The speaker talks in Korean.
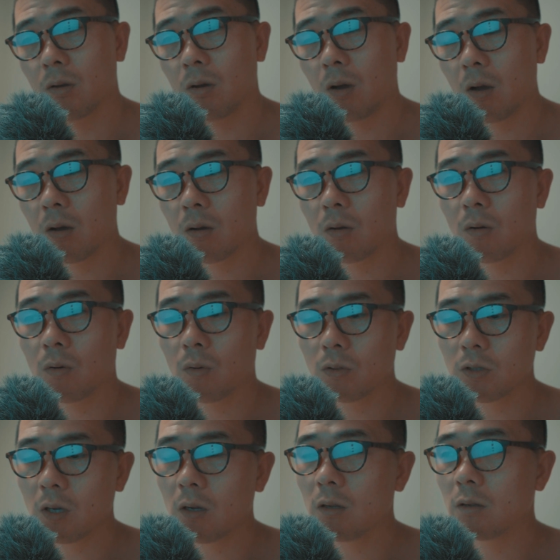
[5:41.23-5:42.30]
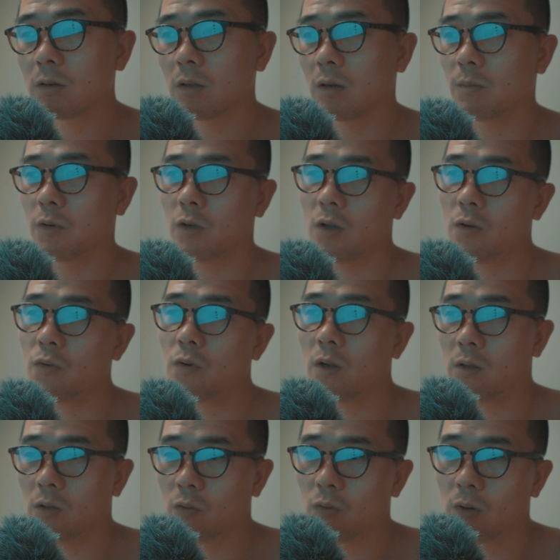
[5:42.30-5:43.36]
아, 차라리 그냥 뭐 캐논이나
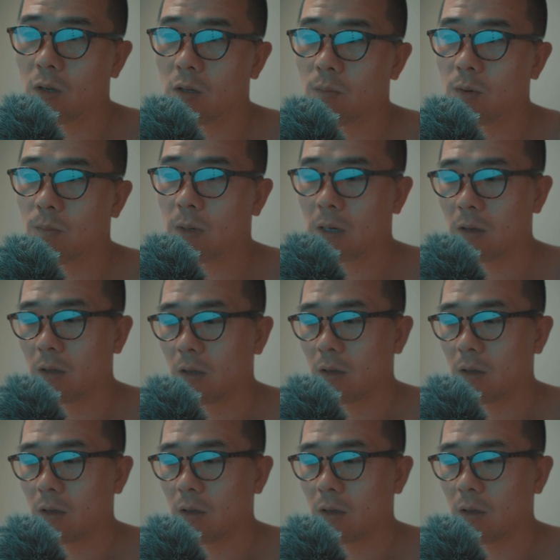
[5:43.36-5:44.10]
니콘 아니면 막